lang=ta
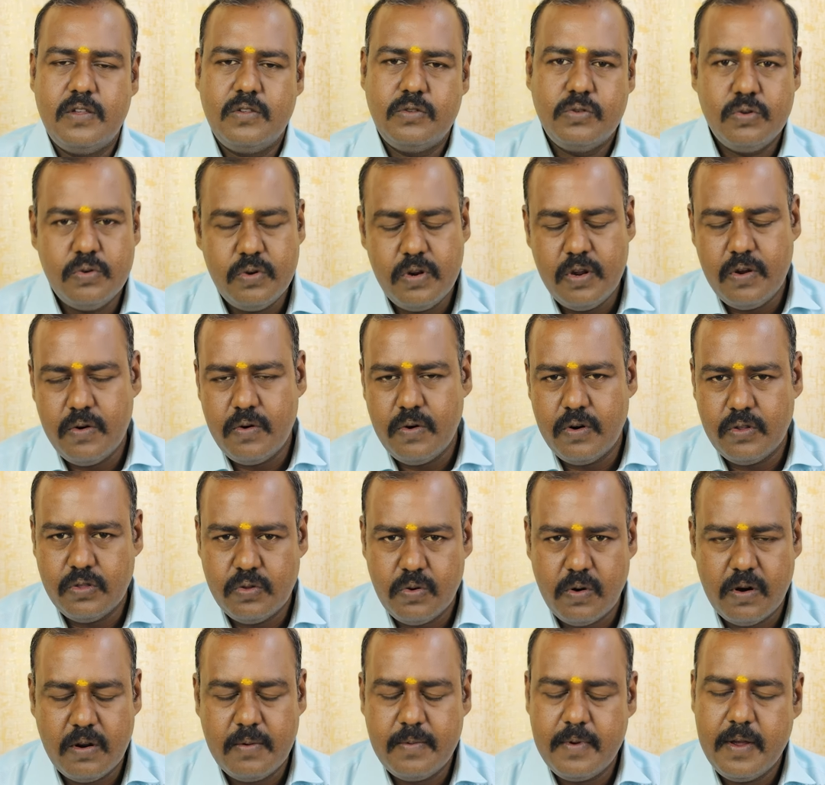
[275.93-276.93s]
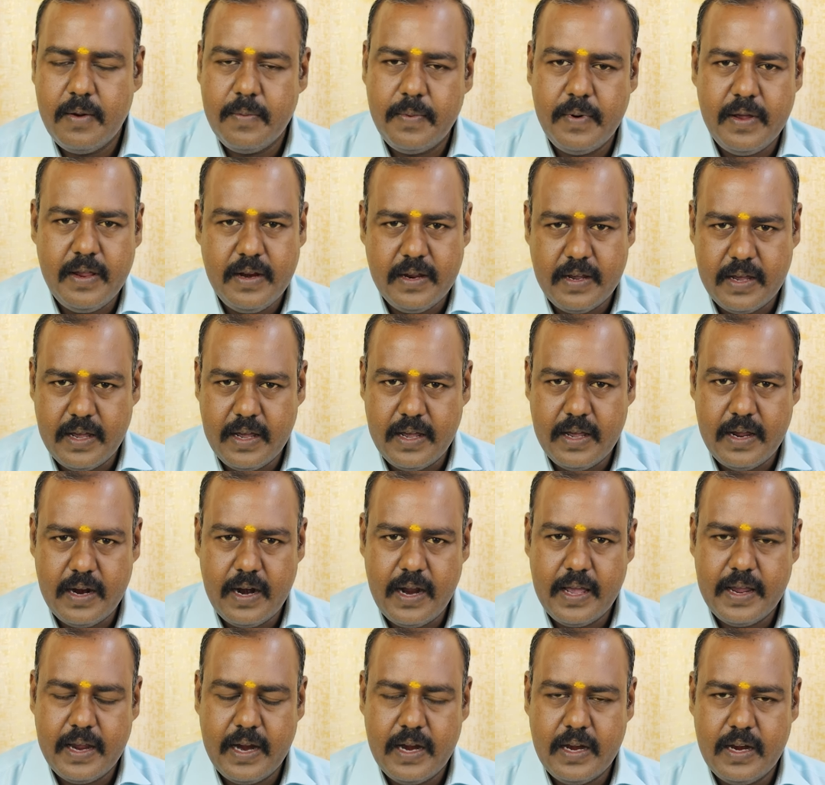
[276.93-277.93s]
சூரியனோட தொடர்பு எப்படி இருக்குது
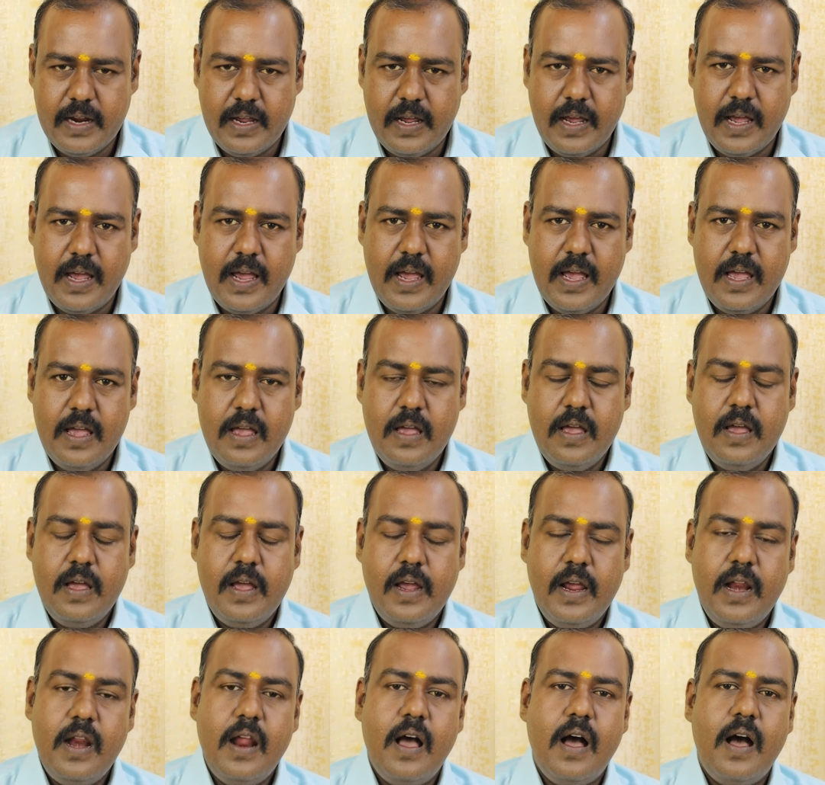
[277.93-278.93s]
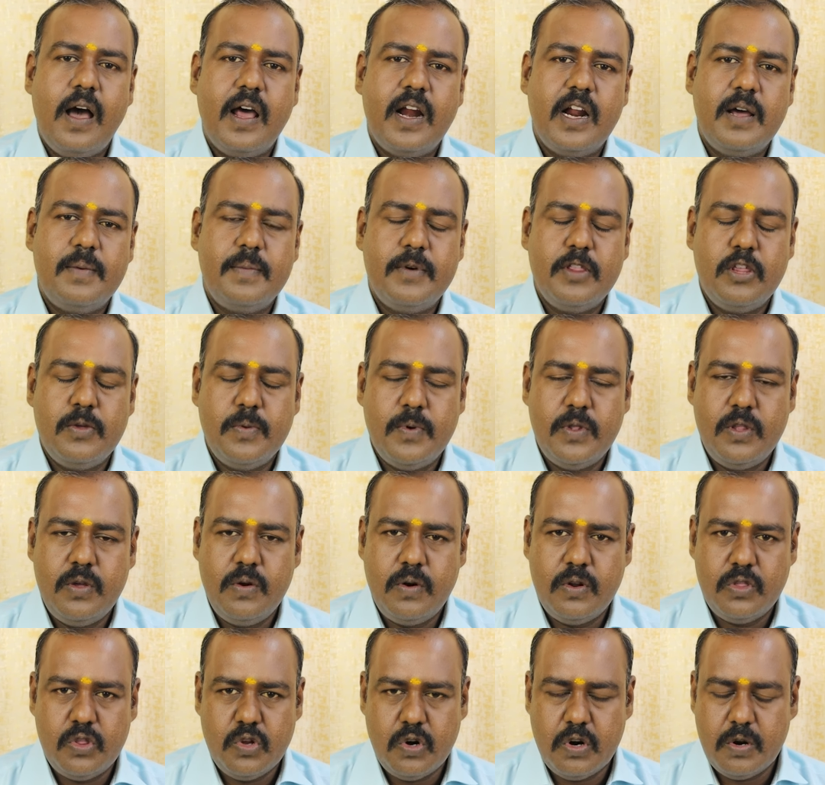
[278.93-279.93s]
நல்லா கேட்டுங்க இல்லை ஆறாம்
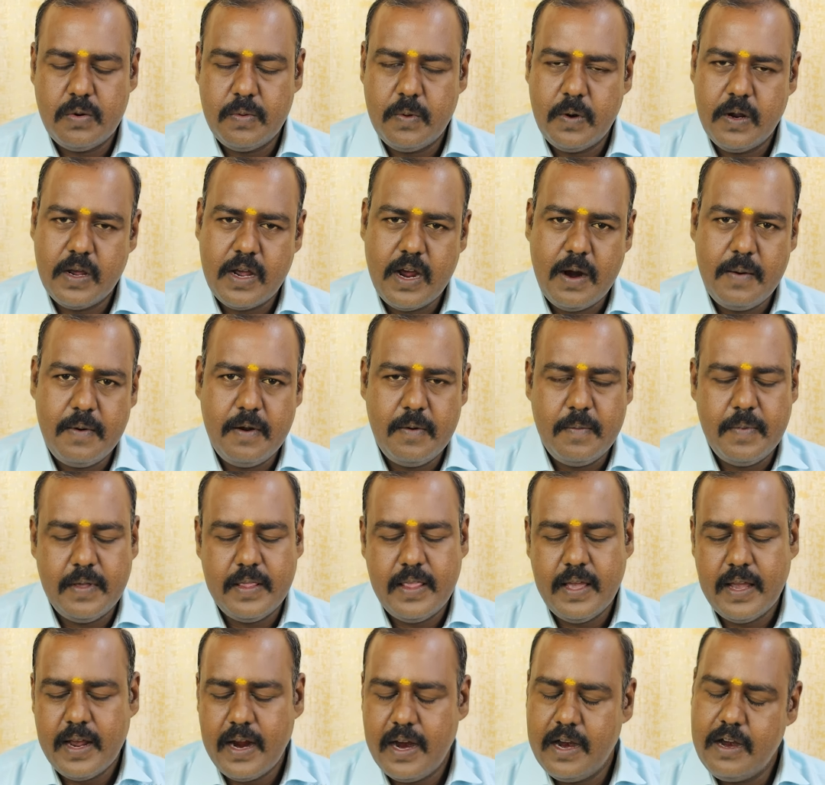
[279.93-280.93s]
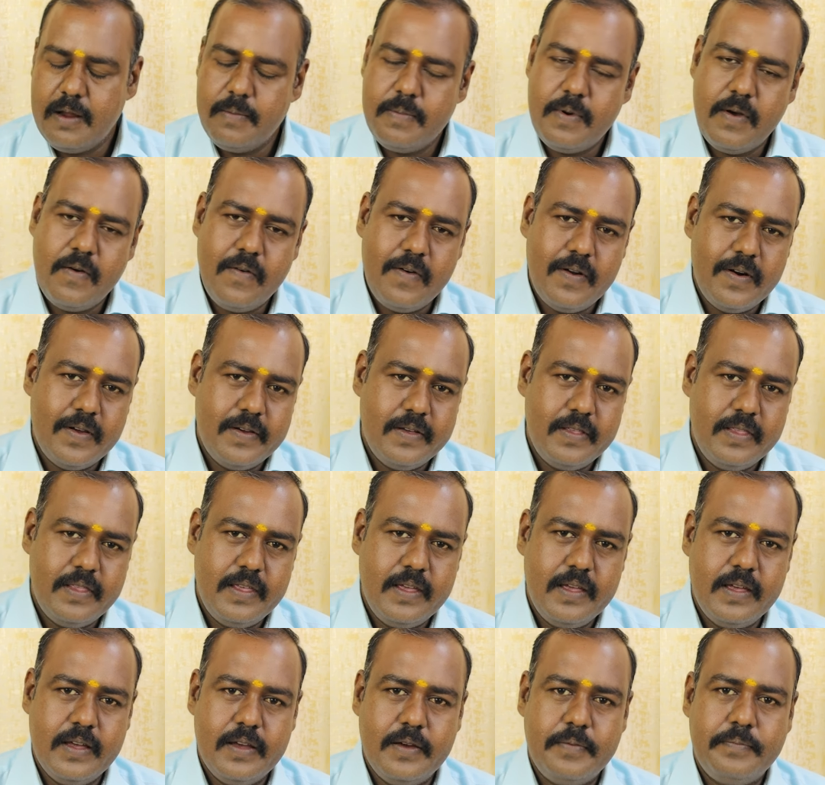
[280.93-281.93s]
அதிபதியோட தொடர்பு இருக்கா அப்படின்னு பார்த்தா கண்டிப்பாக அவங்களுக்கு
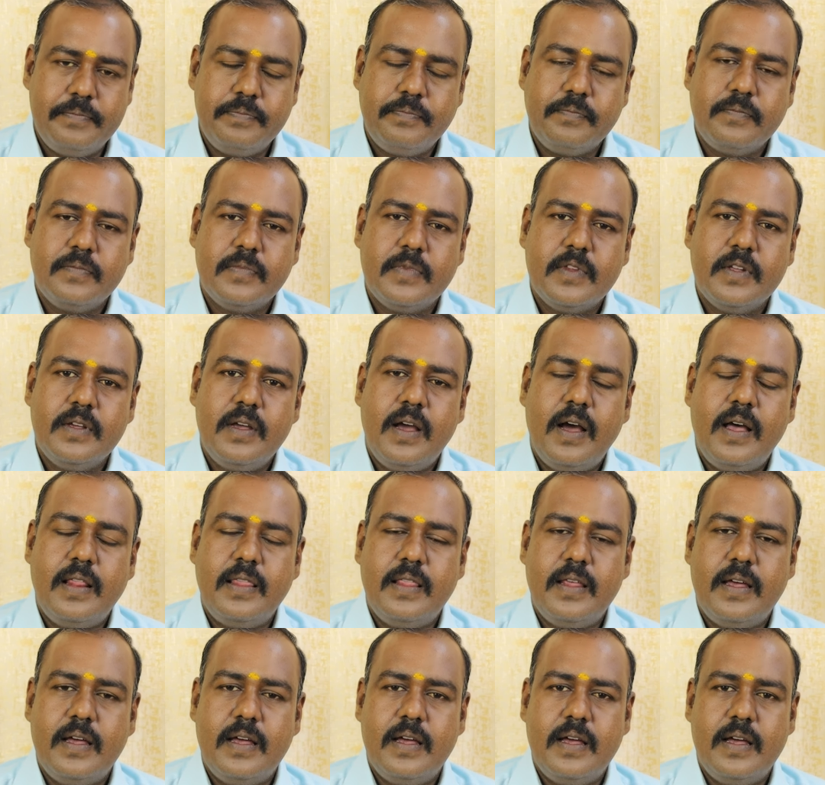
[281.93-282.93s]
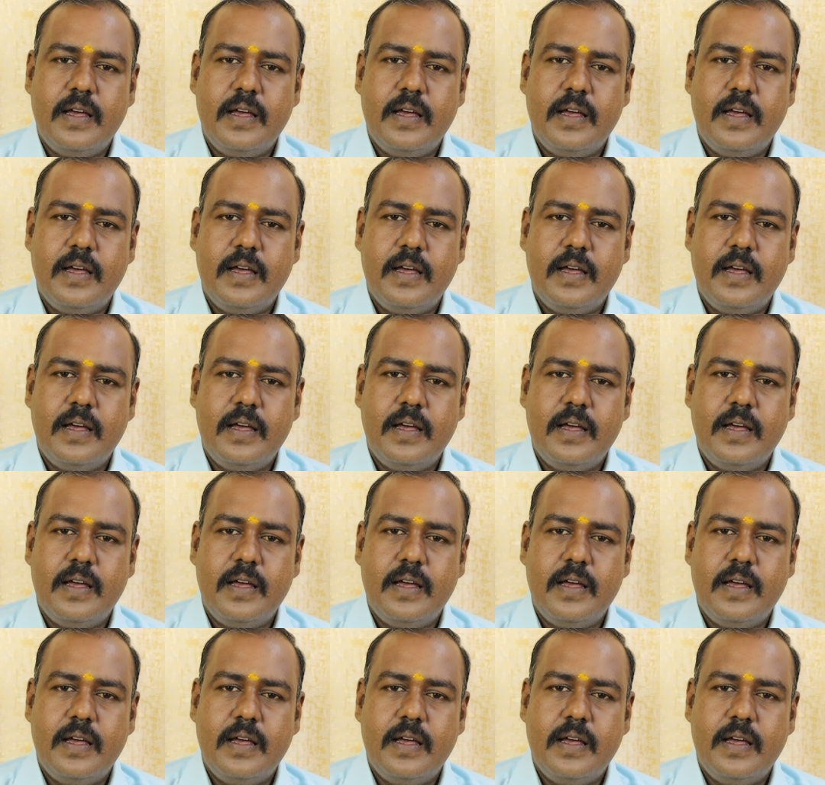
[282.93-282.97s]
வந்து அந்த